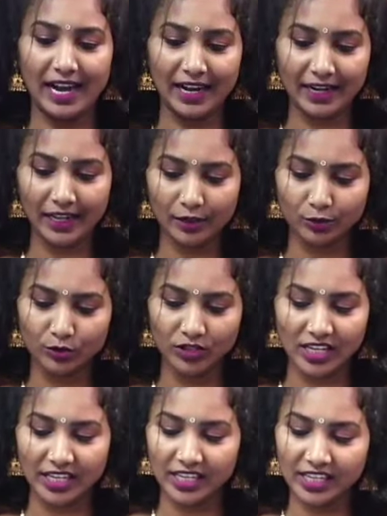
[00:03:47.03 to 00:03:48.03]
கிராண்டா இருக்கும்
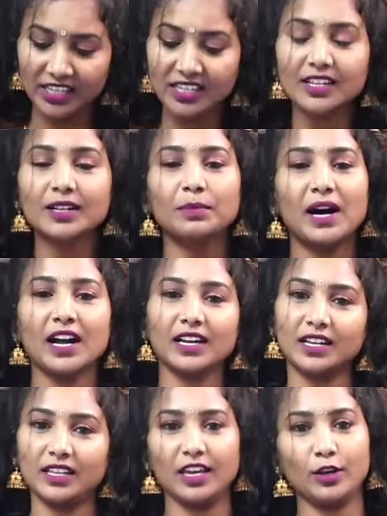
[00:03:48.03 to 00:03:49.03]
உங்களுக்கு
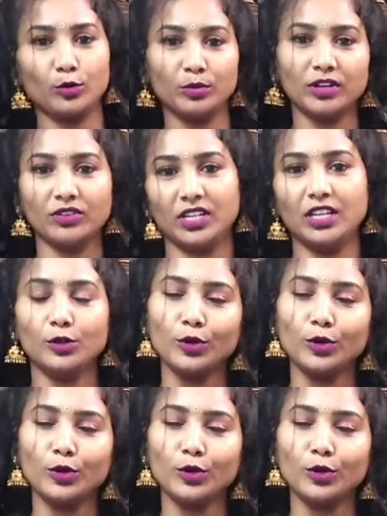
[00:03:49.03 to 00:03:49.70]
பாக்குறதுக்கே ரொம்ப ஒரு